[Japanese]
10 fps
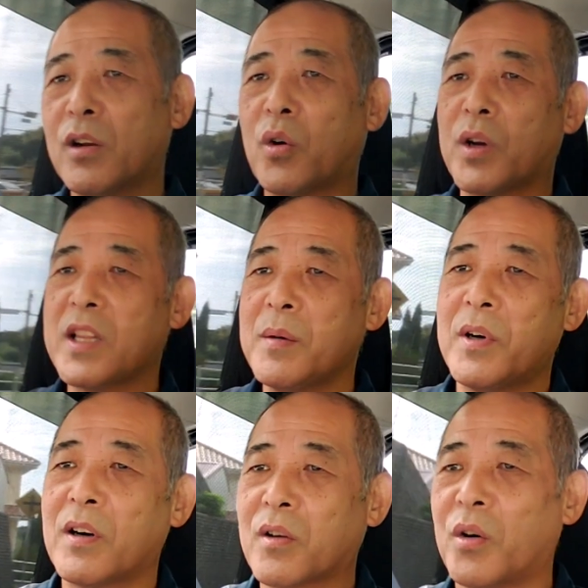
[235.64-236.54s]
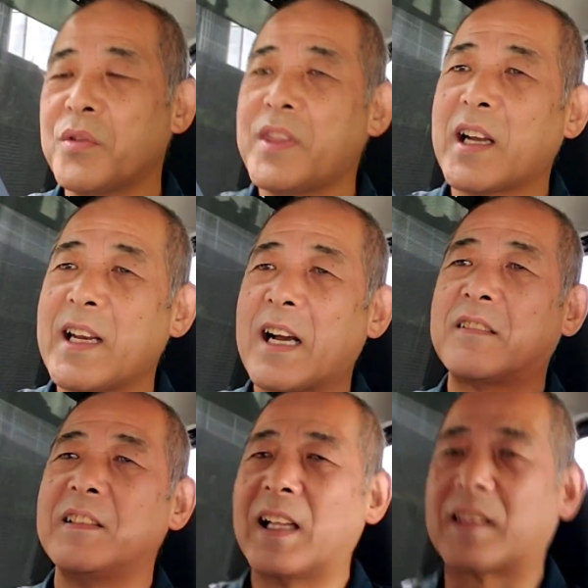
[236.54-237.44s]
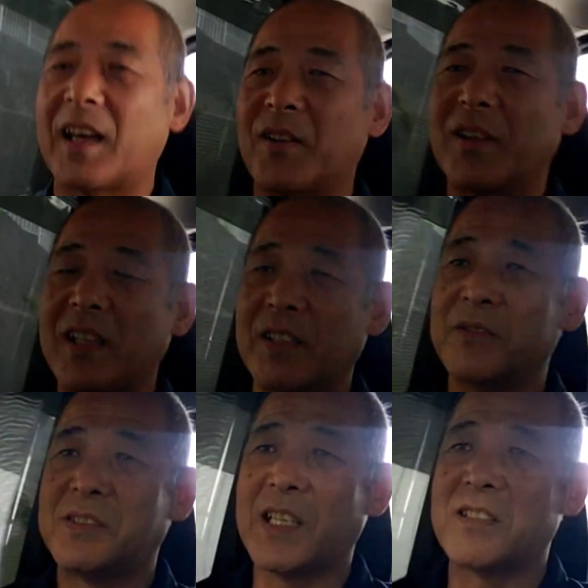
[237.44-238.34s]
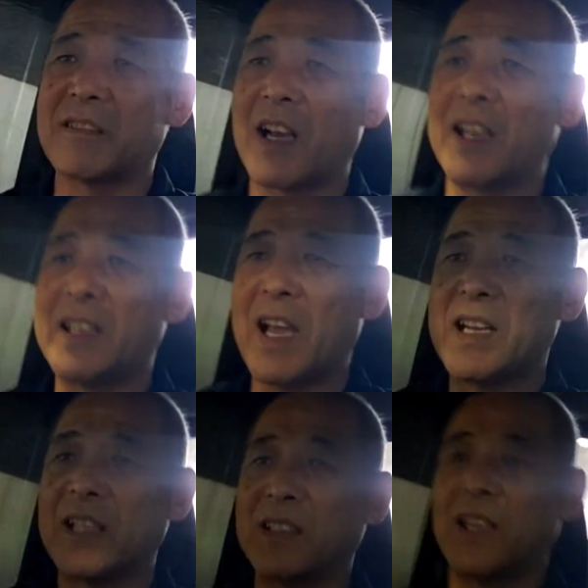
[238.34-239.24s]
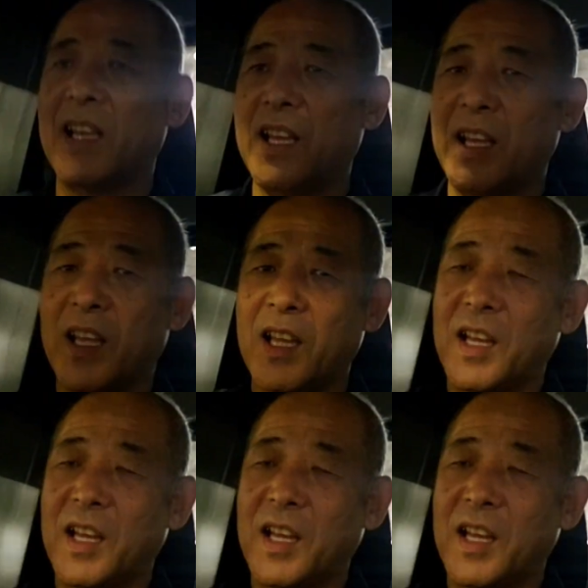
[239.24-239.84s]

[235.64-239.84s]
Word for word: これでもこんだけ楽になったのに運転手がいないなんてね、